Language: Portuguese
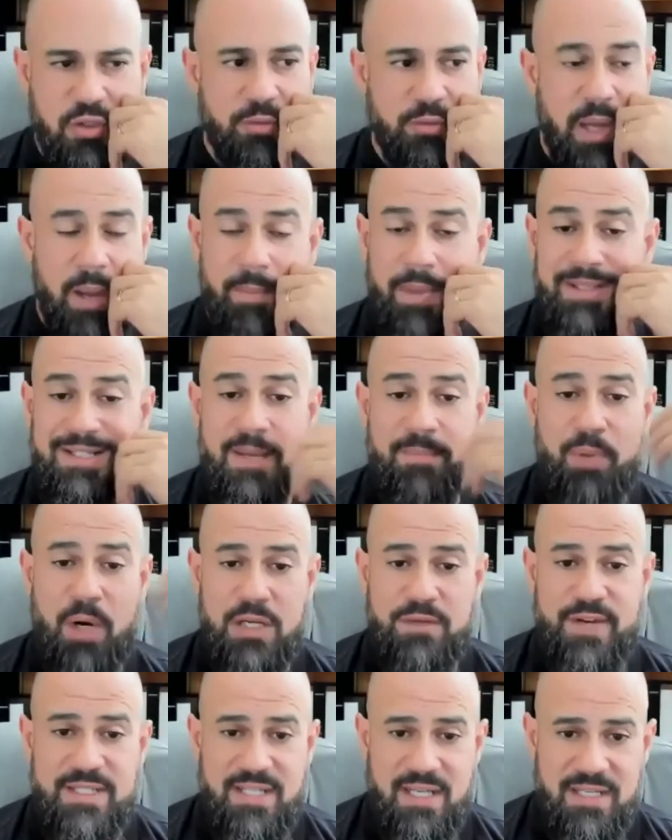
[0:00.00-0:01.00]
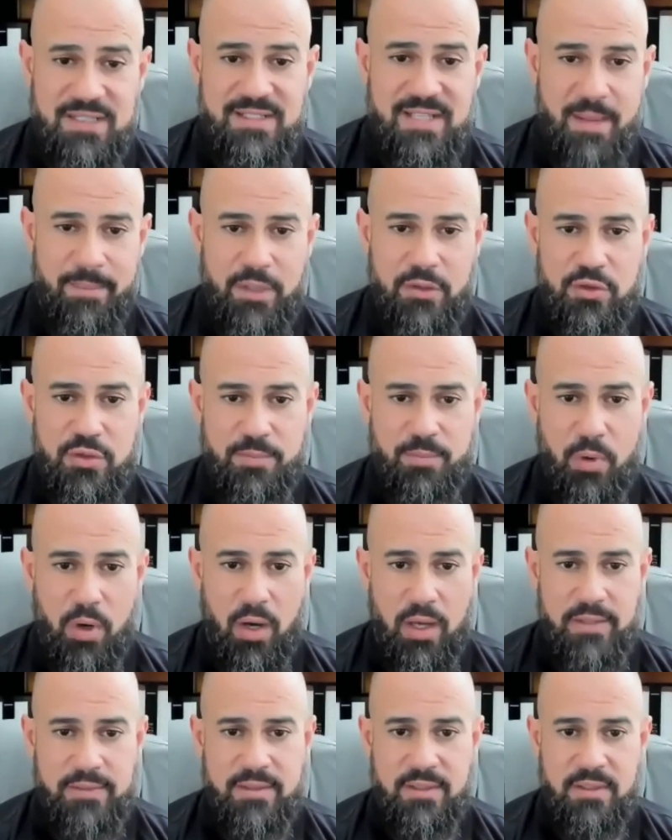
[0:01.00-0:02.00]
jogo do perpétuo. Você pode fazer lançamento de
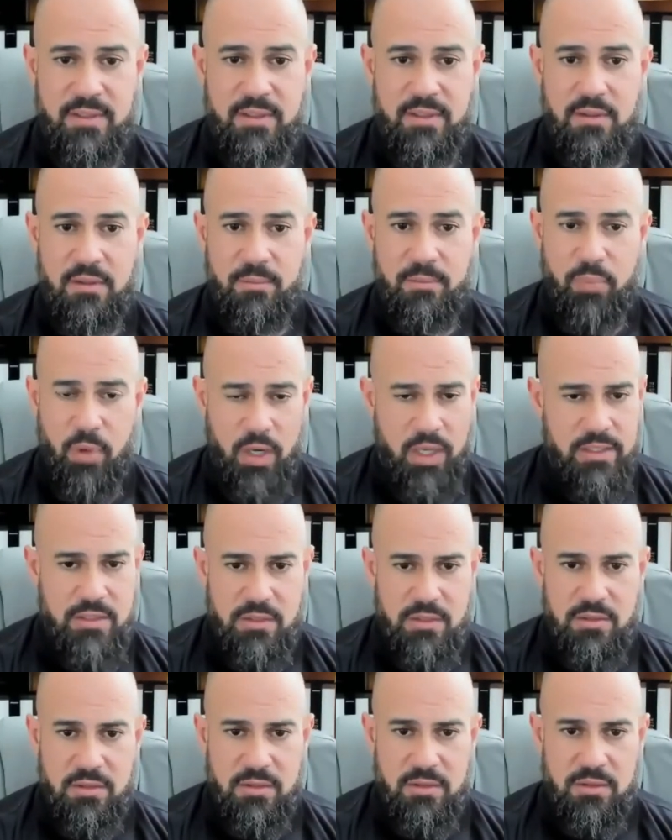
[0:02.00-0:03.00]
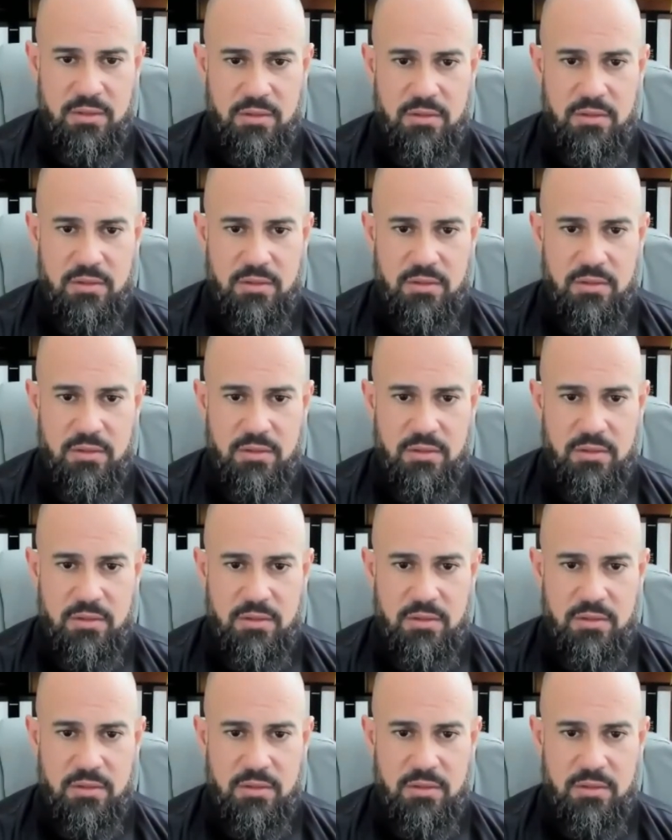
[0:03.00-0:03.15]
pós? Pode.